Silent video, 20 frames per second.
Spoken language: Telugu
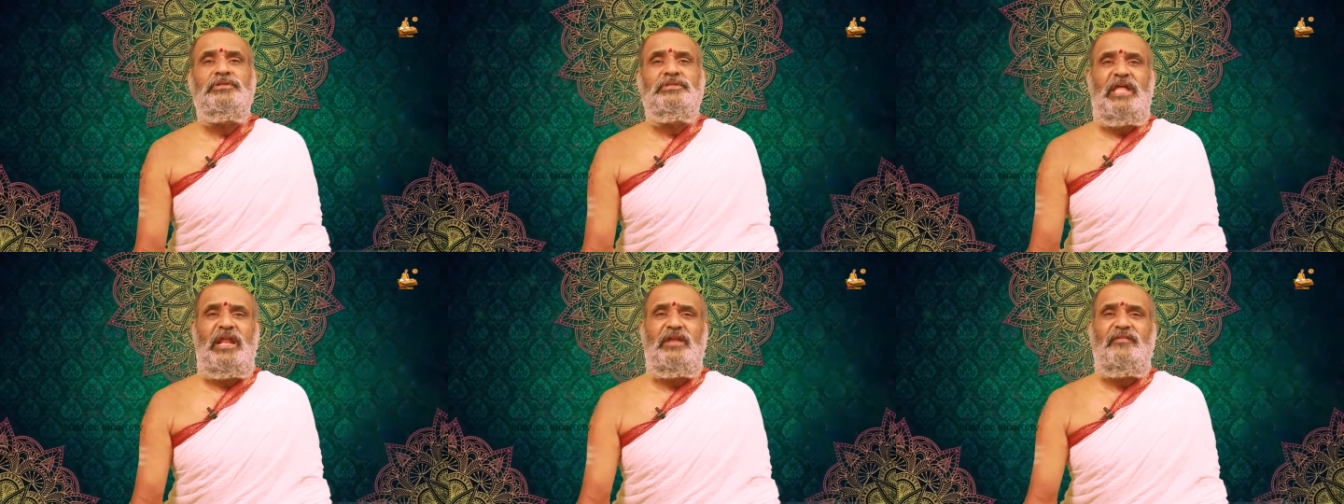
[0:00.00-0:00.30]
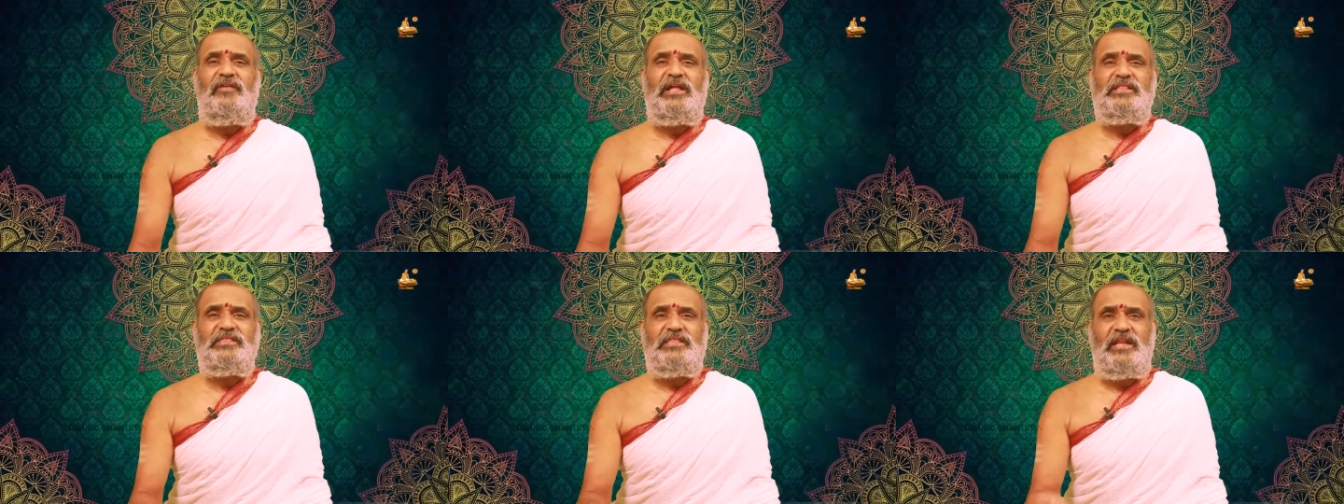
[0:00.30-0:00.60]

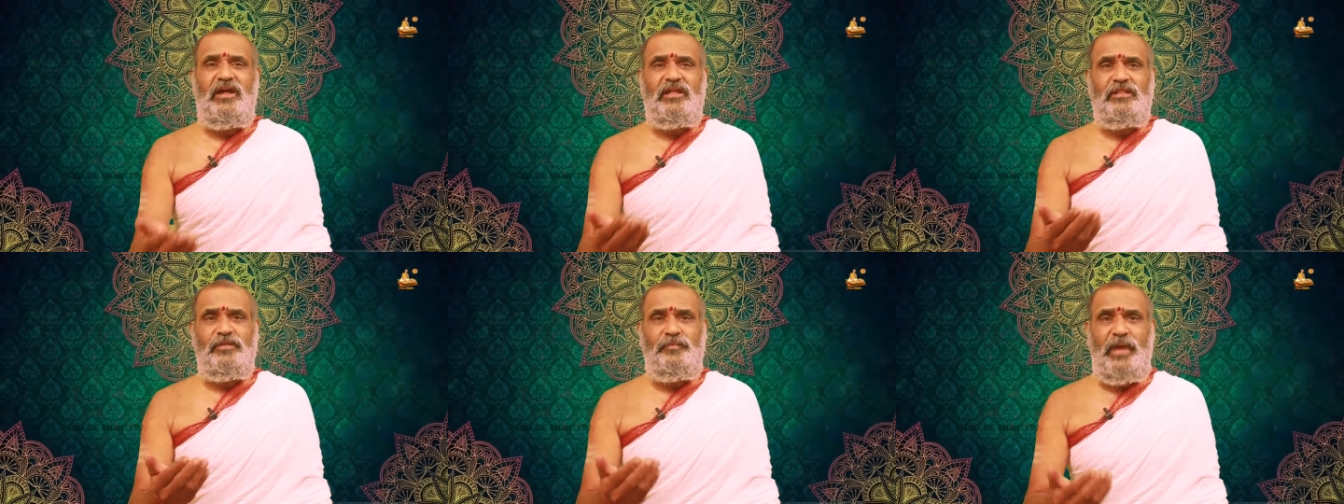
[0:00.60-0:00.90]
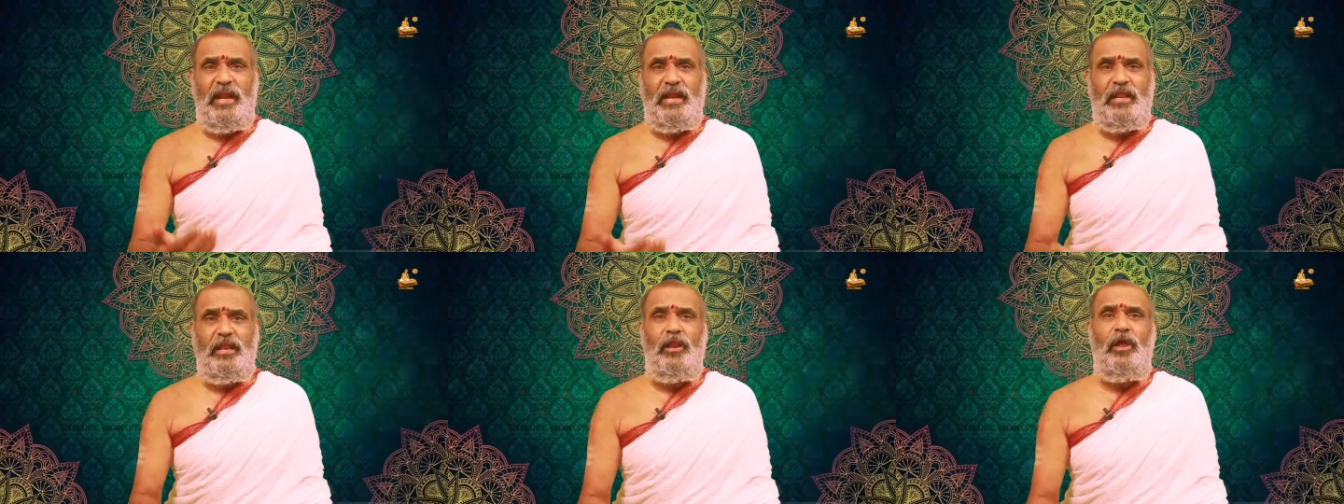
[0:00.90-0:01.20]
తర్వాత తర్వాత
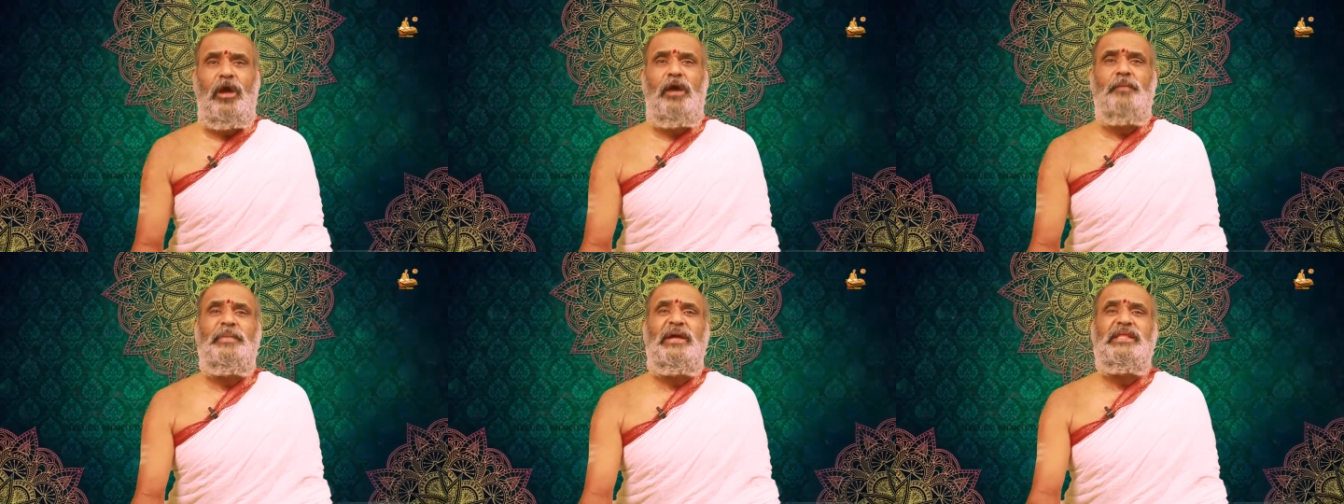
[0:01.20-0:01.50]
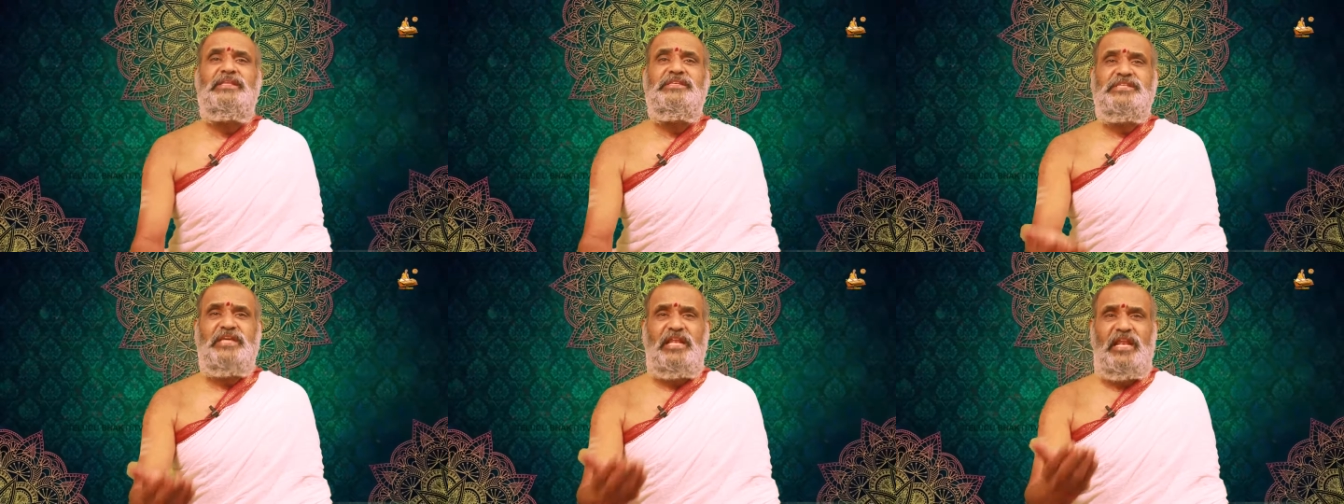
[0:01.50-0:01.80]
మనలో
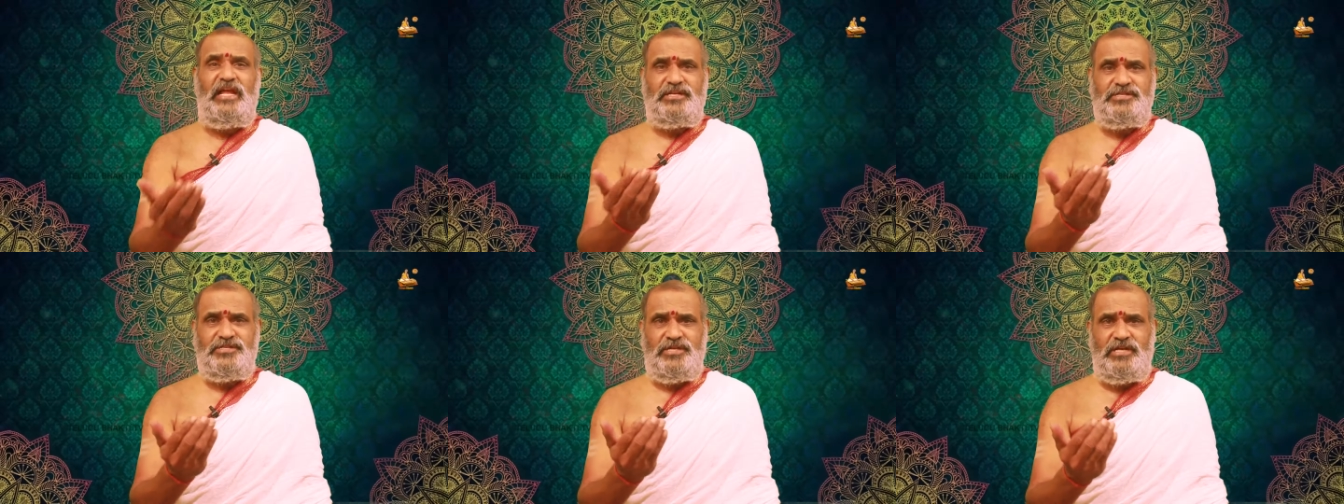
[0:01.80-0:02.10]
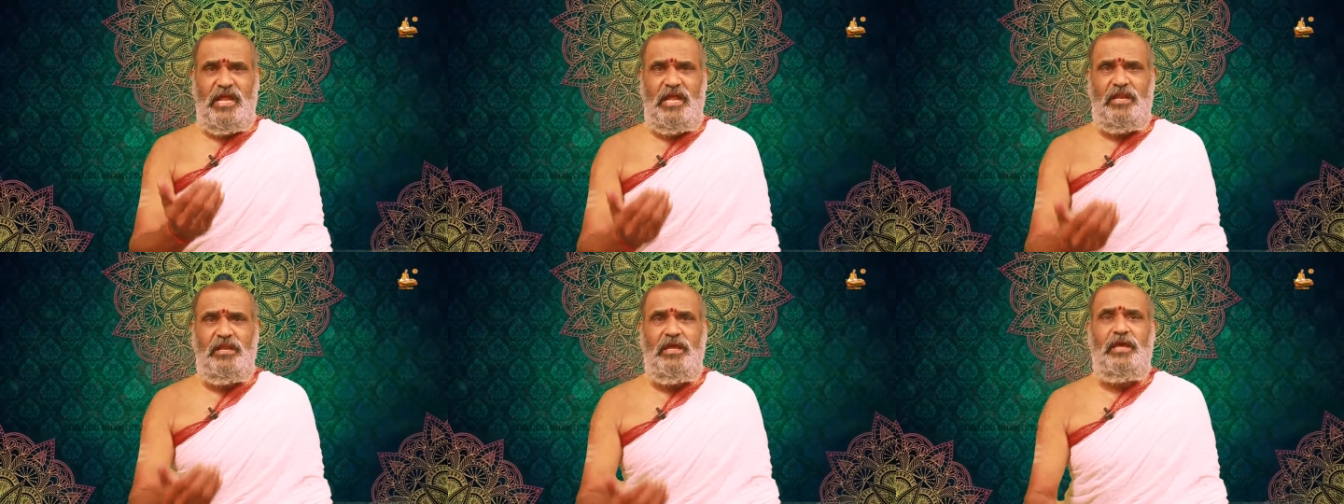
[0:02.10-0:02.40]
మంచి
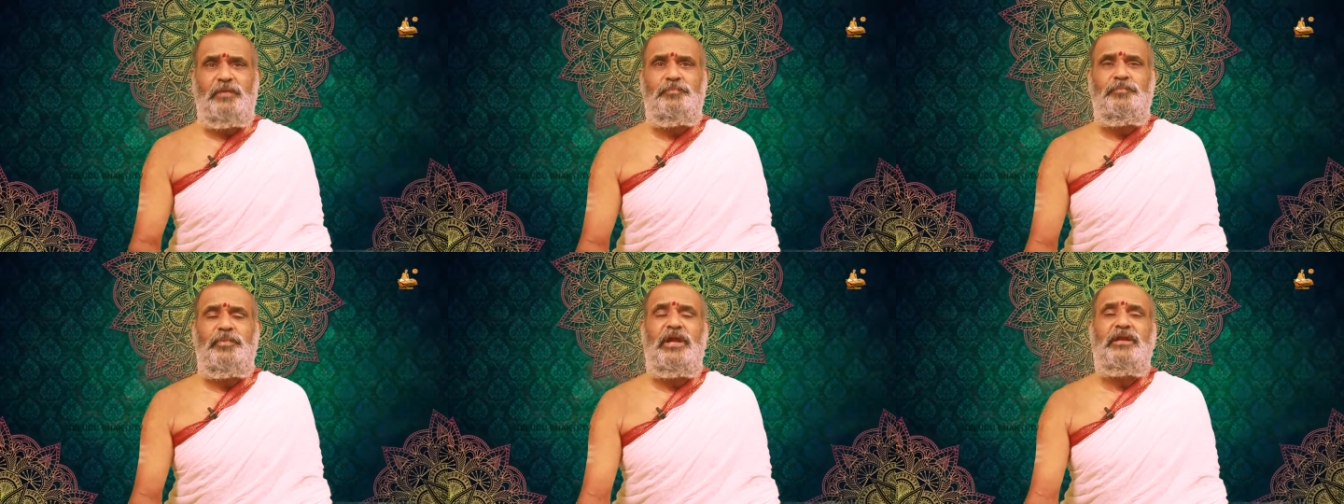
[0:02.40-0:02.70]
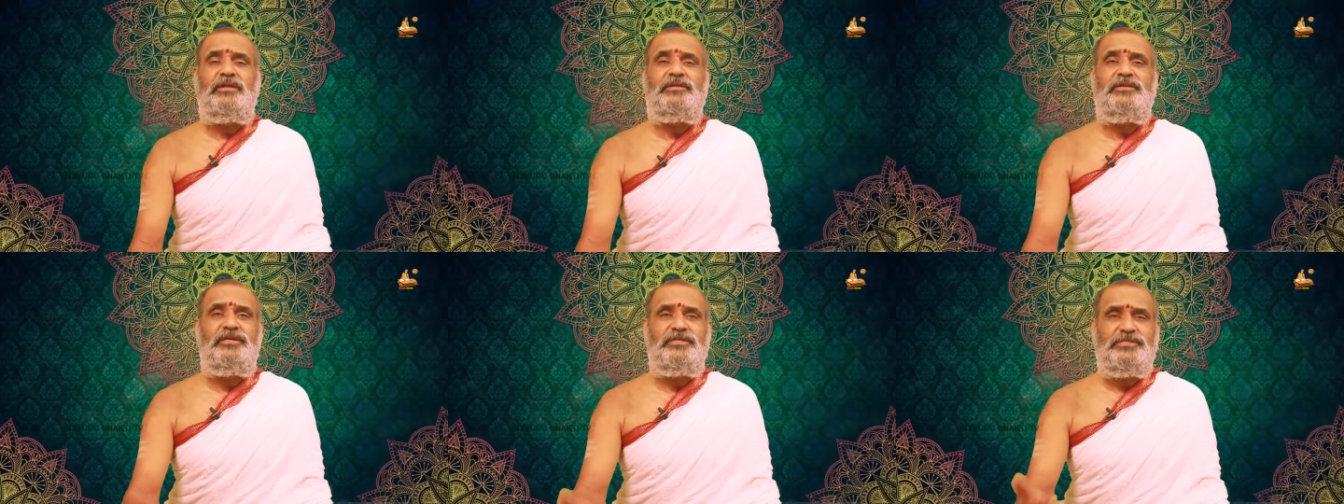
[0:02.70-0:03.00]
లక్షణాలు
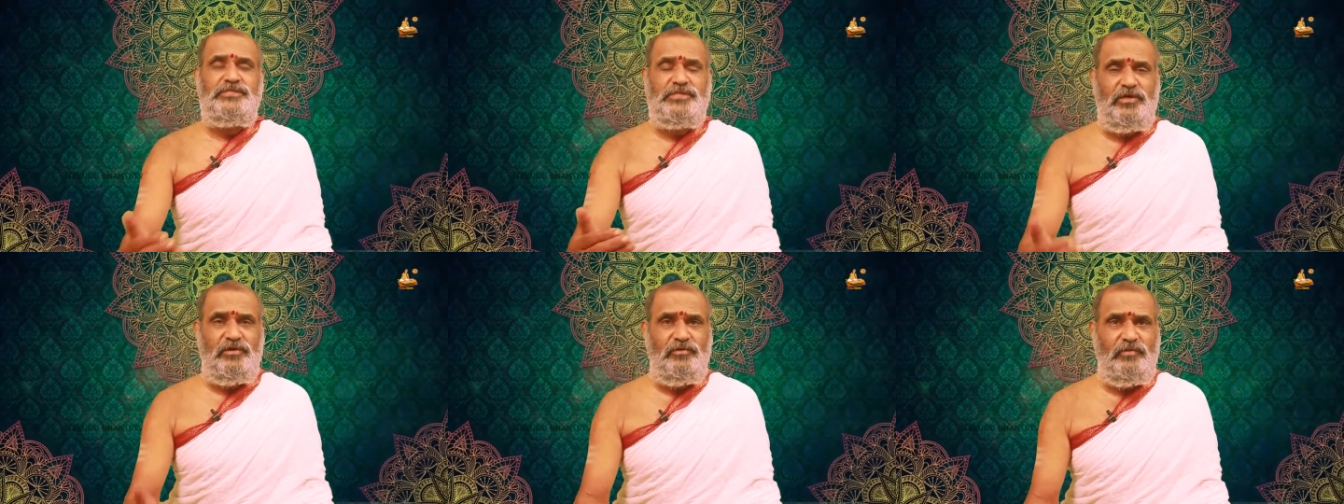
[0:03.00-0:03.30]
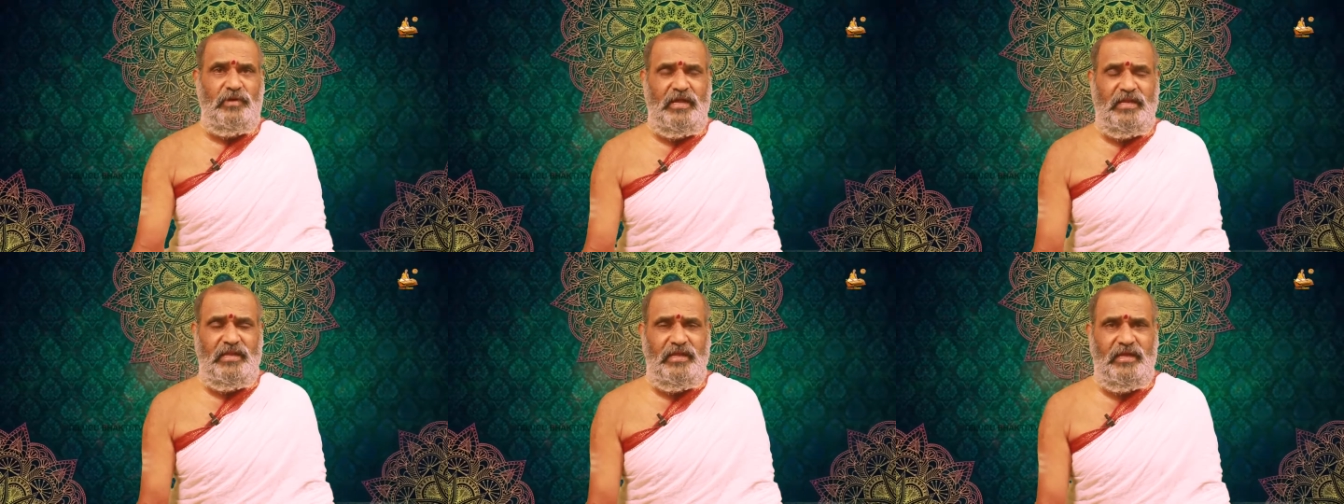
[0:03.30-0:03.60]
ఏర్పాటు
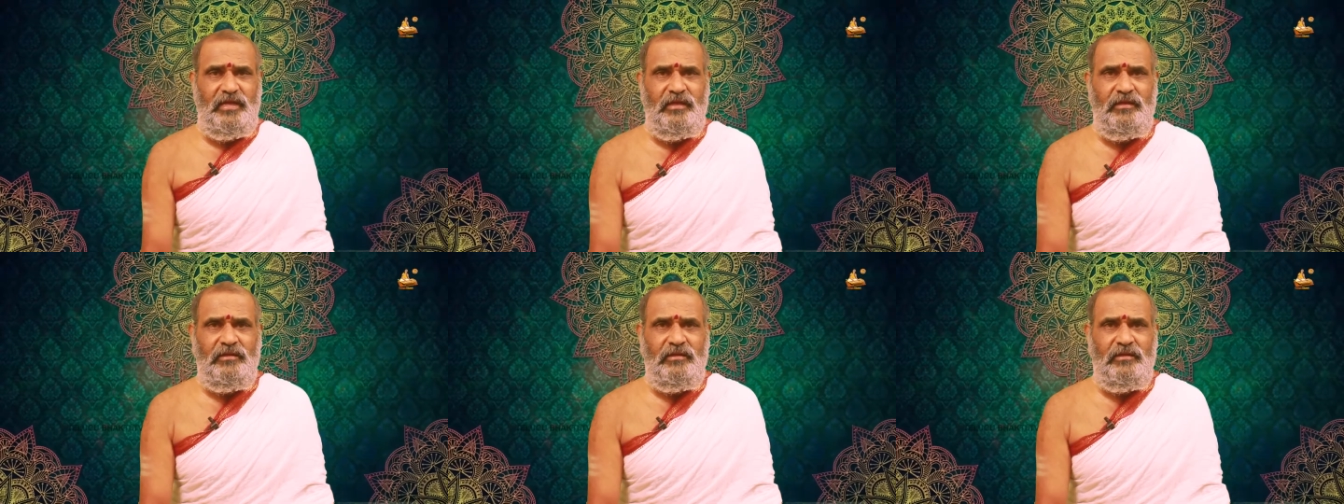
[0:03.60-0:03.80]
చేసుకోవాలి